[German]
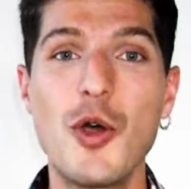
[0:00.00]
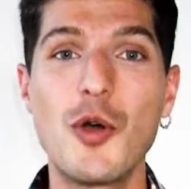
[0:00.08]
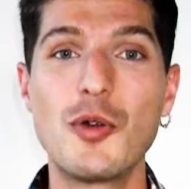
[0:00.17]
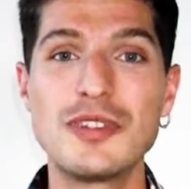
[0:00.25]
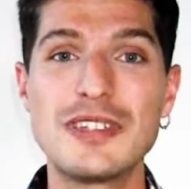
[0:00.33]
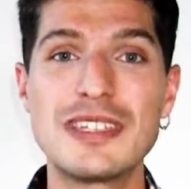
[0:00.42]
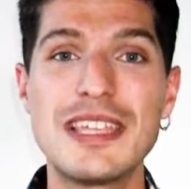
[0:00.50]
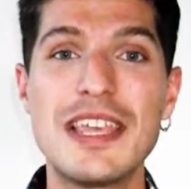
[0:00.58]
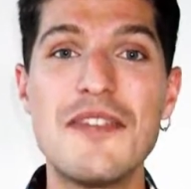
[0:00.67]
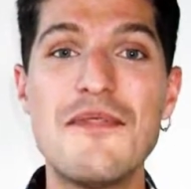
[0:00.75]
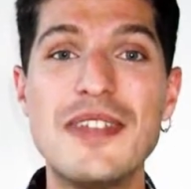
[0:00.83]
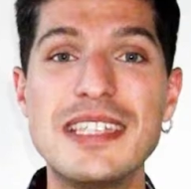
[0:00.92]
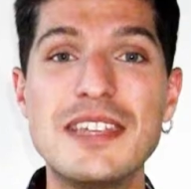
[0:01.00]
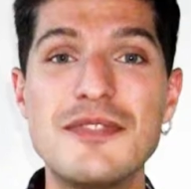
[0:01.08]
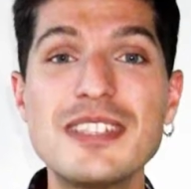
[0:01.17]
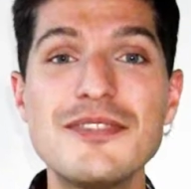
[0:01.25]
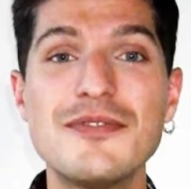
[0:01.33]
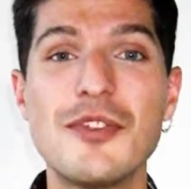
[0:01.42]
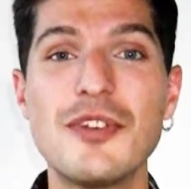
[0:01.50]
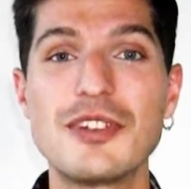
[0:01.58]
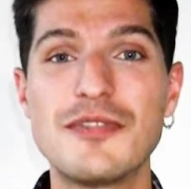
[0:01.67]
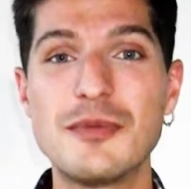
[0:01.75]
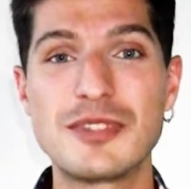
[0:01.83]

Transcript: Und wenn ihr wissen wollt,